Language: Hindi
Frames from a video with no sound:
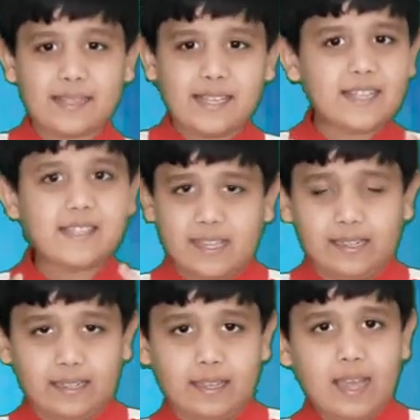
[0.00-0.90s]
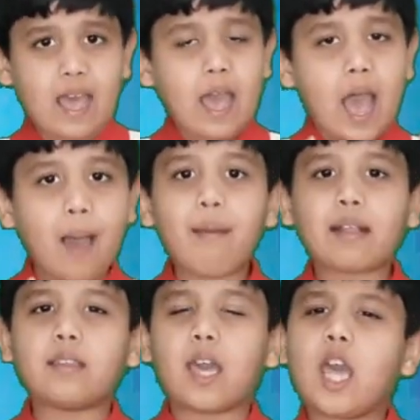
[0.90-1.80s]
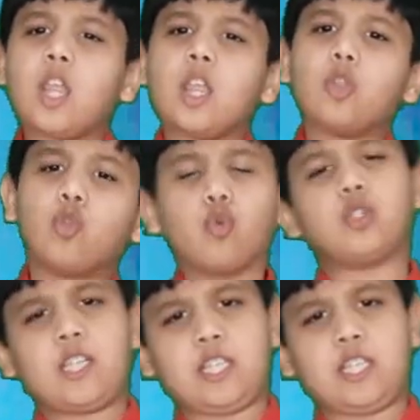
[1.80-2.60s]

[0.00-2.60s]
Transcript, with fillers: सीरीज सीख ली अब आती है दूसरी